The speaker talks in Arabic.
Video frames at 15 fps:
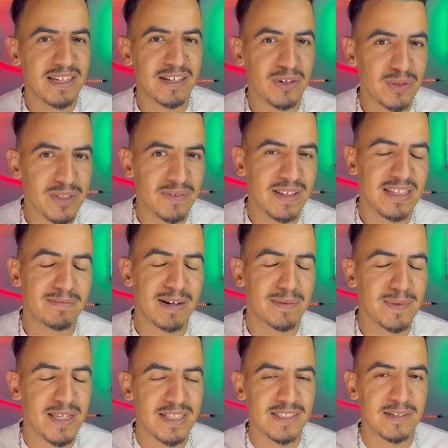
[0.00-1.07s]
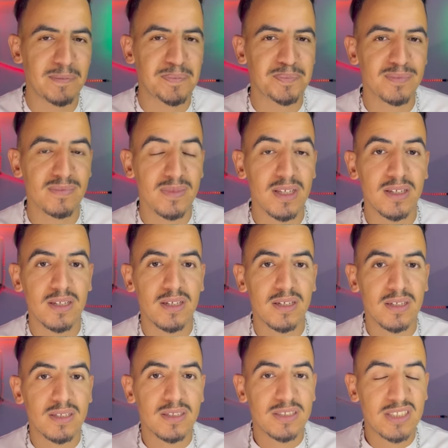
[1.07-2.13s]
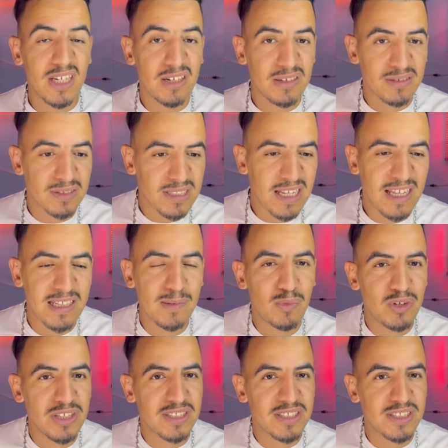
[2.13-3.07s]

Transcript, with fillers: الكروسه في هذيك المراه ميته جا دخل عند البوليس